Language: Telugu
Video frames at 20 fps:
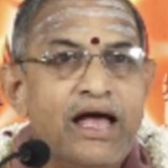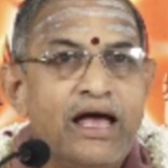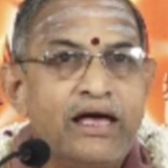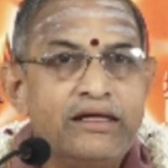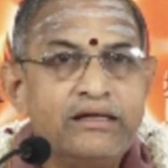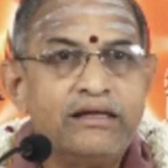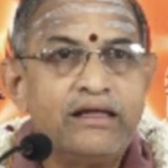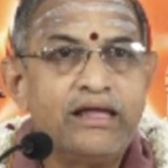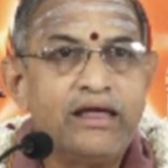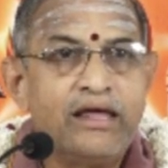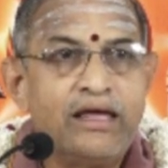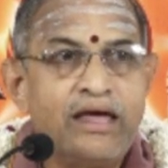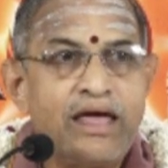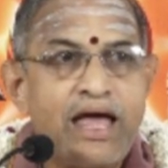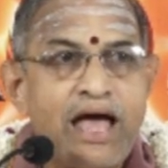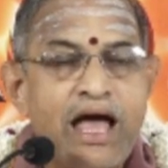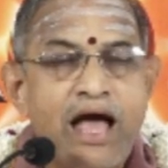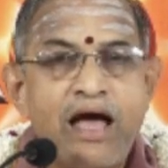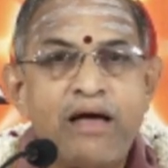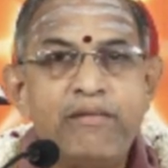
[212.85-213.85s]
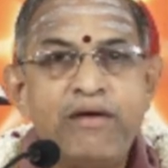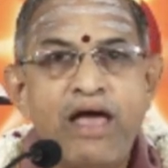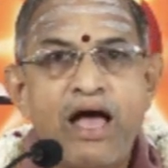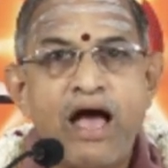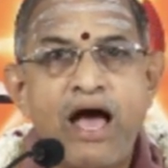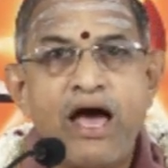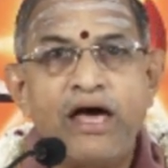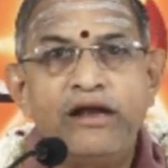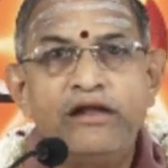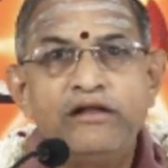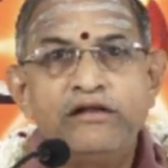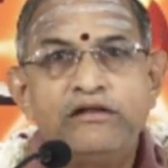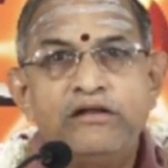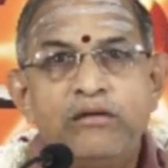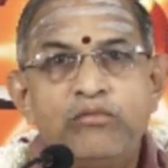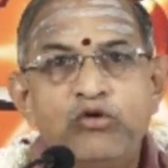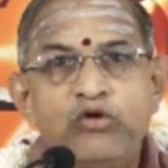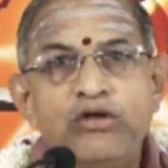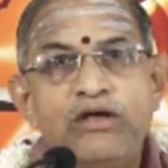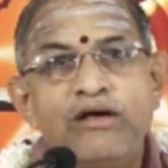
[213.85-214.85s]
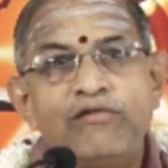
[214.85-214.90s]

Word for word: అయితే ఆమె ఆనందమును